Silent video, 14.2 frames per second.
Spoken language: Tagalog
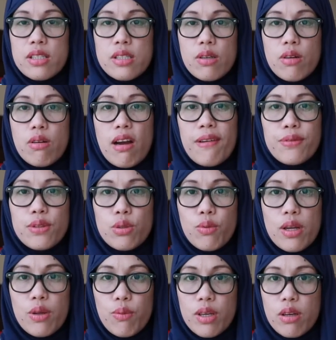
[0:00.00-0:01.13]
So after
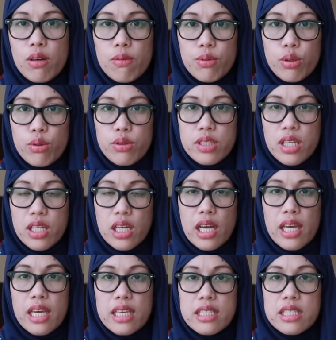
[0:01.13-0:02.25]
one week of using
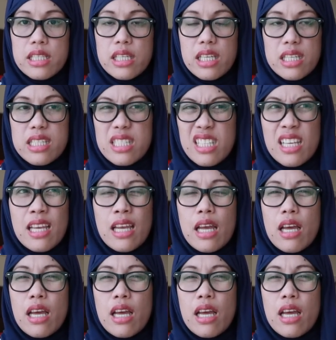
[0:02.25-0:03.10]
guys is